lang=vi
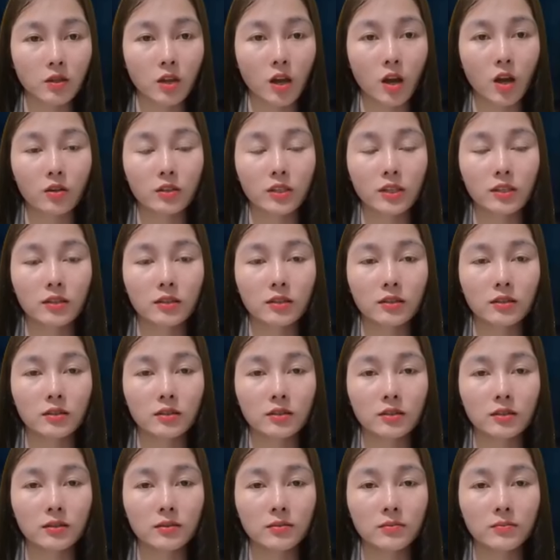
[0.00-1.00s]
Em có một đứa
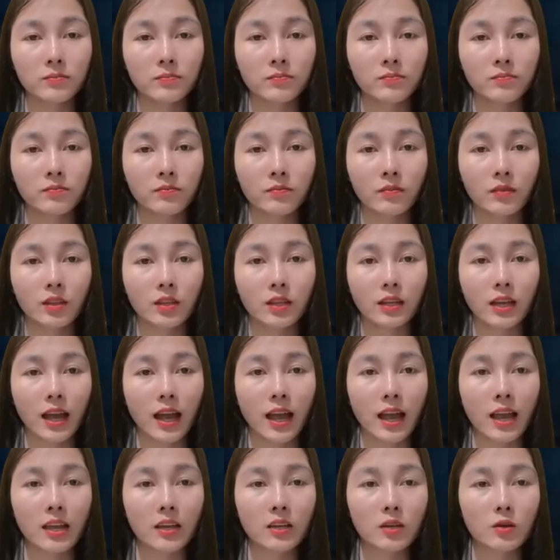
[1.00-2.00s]
con gái
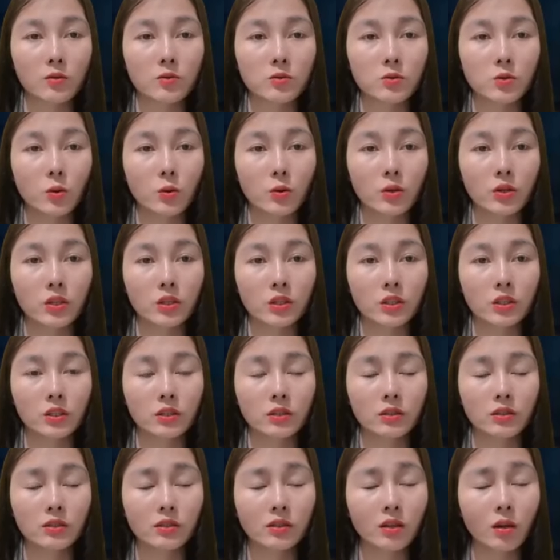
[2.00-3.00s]
đang sống cùng bà
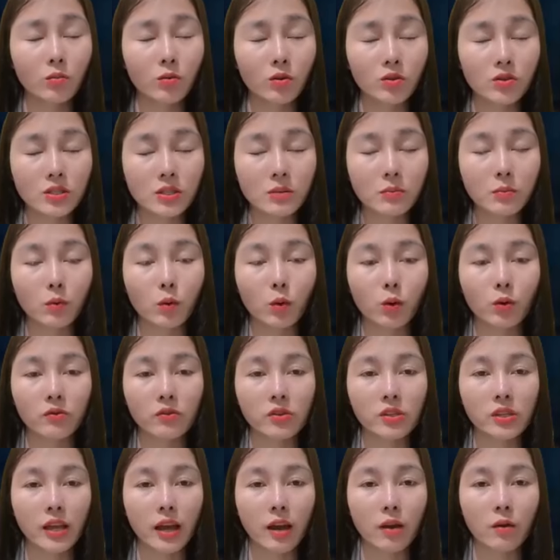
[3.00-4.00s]
ngoại anh ạ.
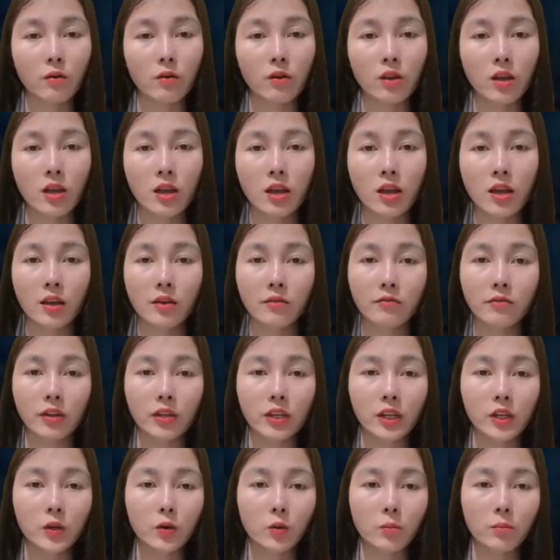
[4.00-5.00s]
Mới một đời
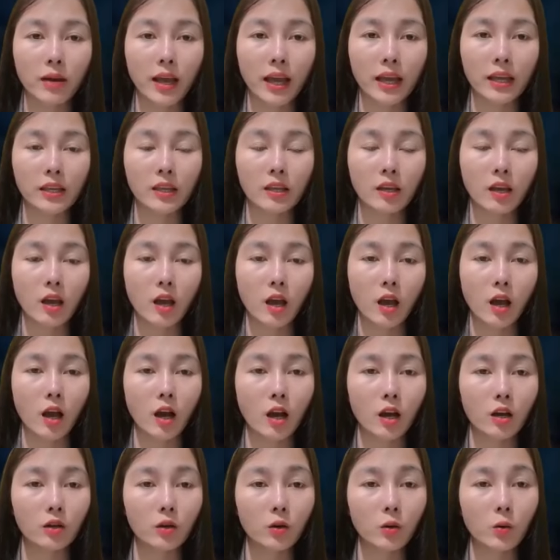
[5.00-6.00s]
chồng thôi à?
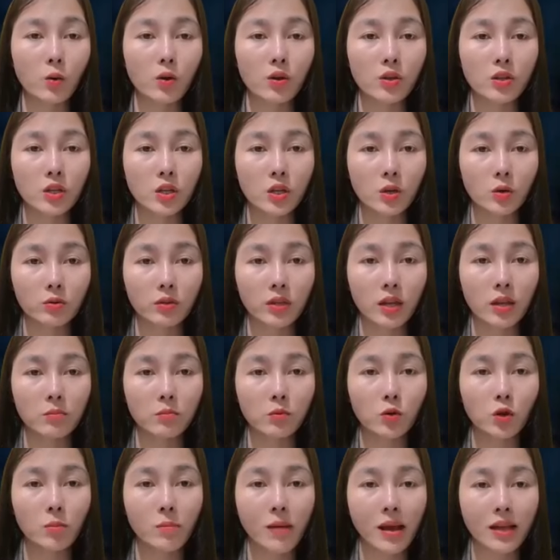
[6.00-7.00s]
Vậy thằng Nghĩa
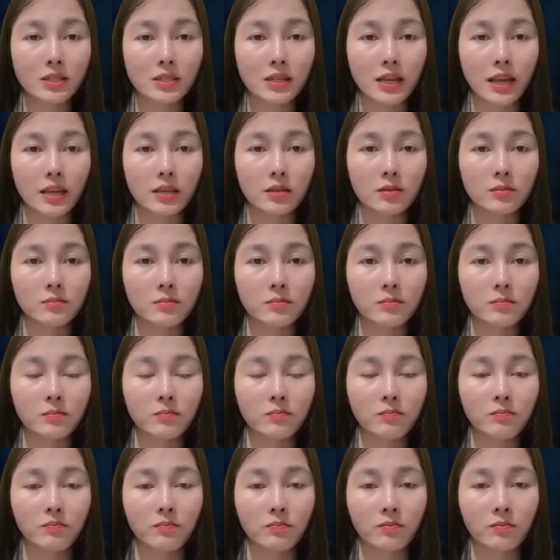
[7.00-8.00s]
cũng lấy được hàng tốt đấy
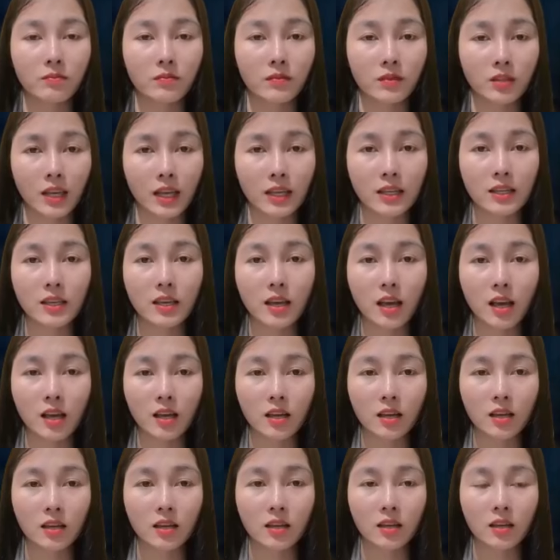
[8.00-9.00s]
nhỉ?
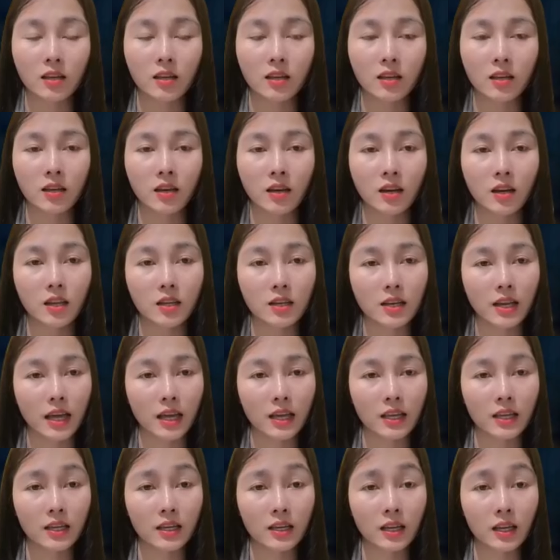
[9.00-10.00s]
Anh nói vậy là
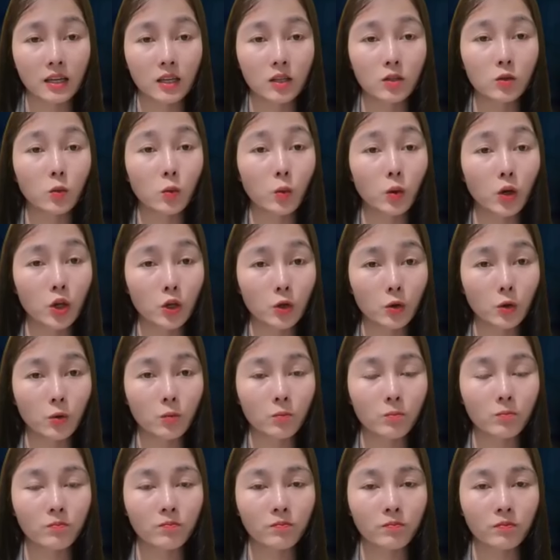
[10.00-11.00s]
có ý gì?
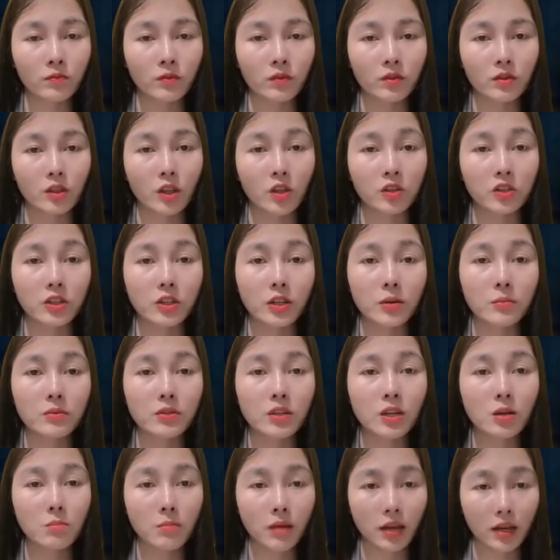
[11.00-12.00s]
Anh say rồi,
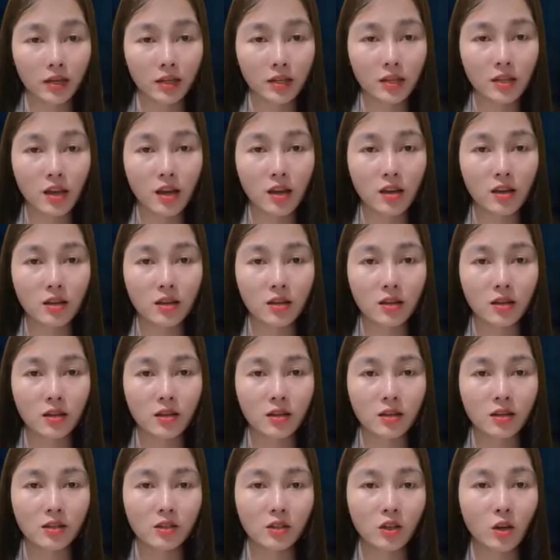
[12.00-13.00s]
về ngủ đi.
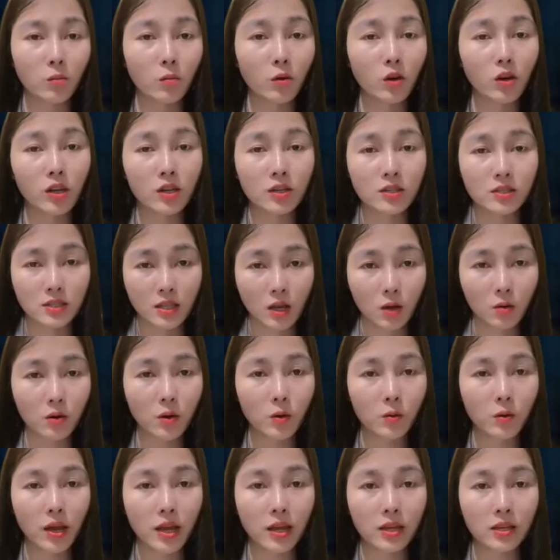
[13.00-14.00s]
Em không muốn đôi
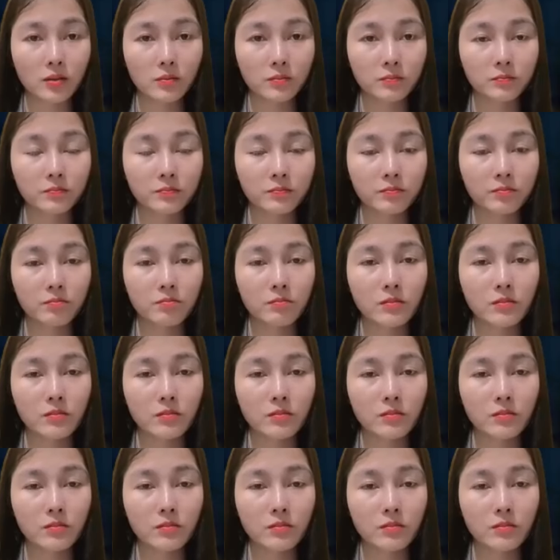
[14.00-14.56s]
co với anh nữa đâu.